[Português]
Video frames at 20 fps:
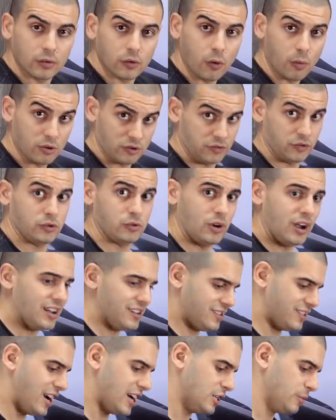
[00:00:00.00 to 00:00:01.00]
Como se fosse o
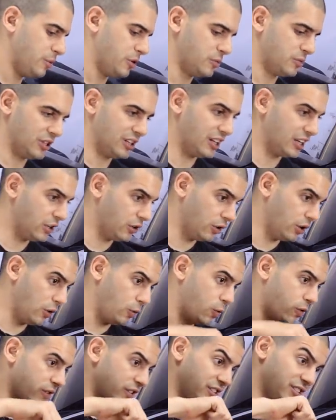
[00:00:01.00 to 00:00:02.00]
high side, por exemplo. Você tá aqui, ó,
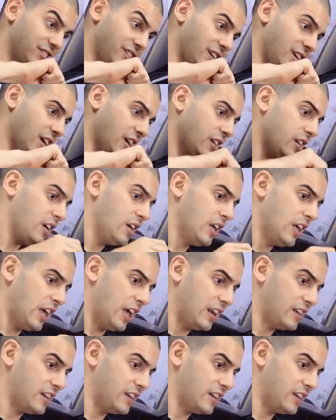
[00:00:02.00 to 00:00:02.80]
na curva de esquerda,